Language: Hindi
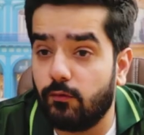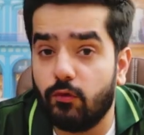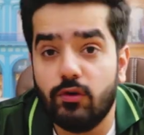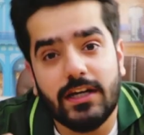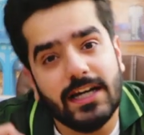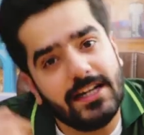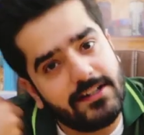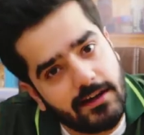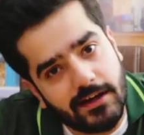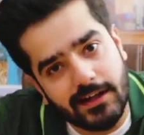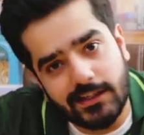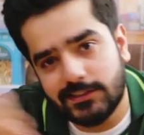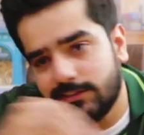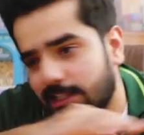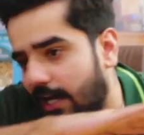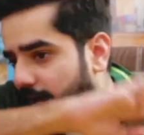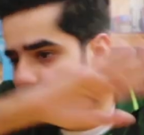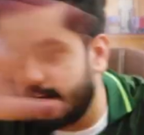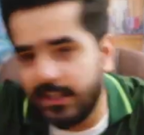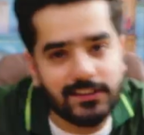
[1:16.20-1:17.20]
वो लिटरली
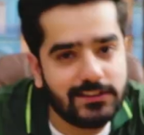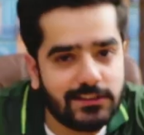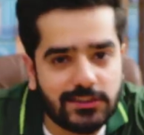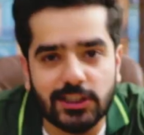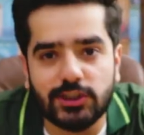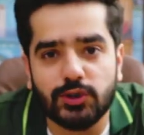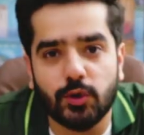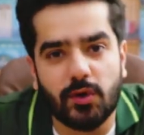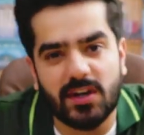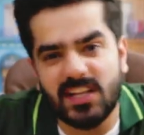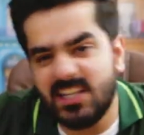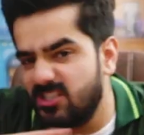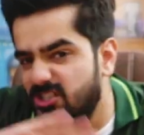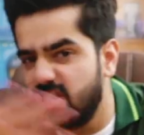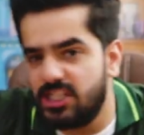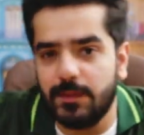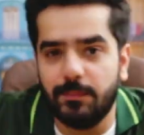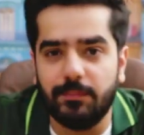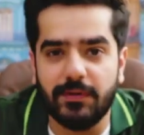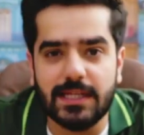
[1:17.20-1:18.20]
सारी छिचोरी
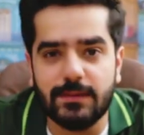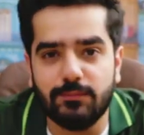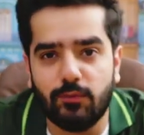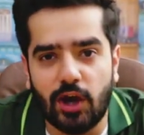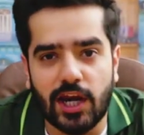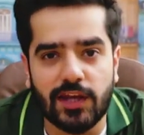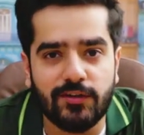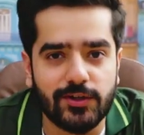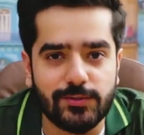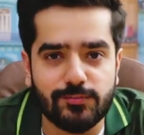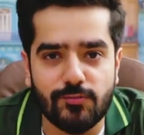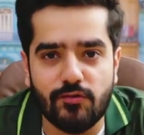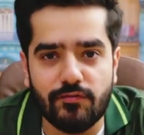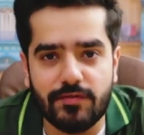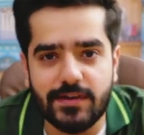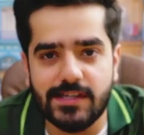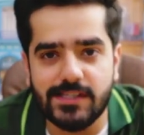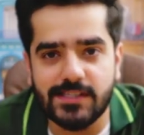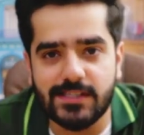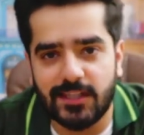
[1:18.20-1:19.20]
चीपड़ी बॉलीवुड
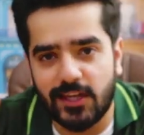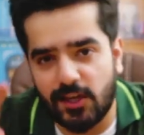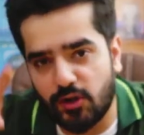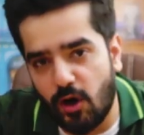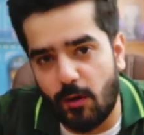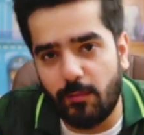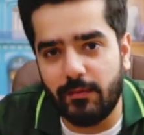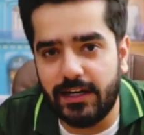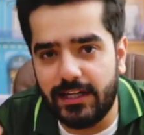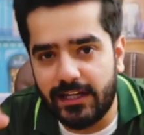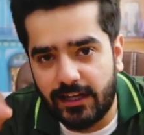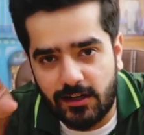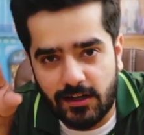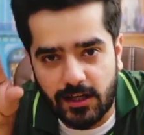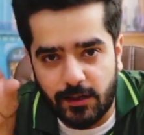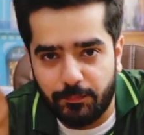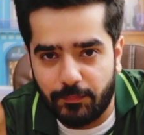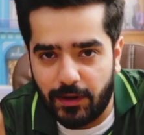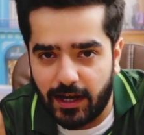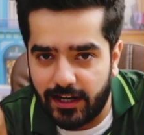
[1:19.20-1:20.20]
मूवीज़ की कॉमेडी की
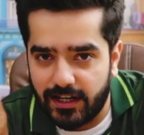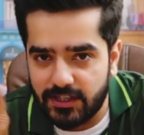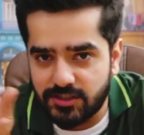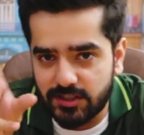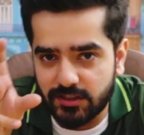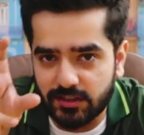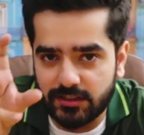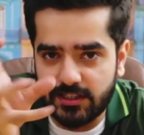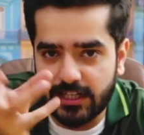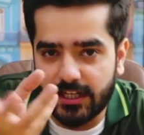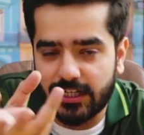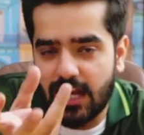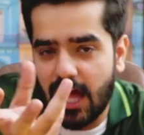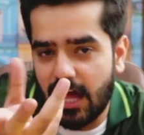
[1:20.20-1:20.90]
कंपाइलेशन से एक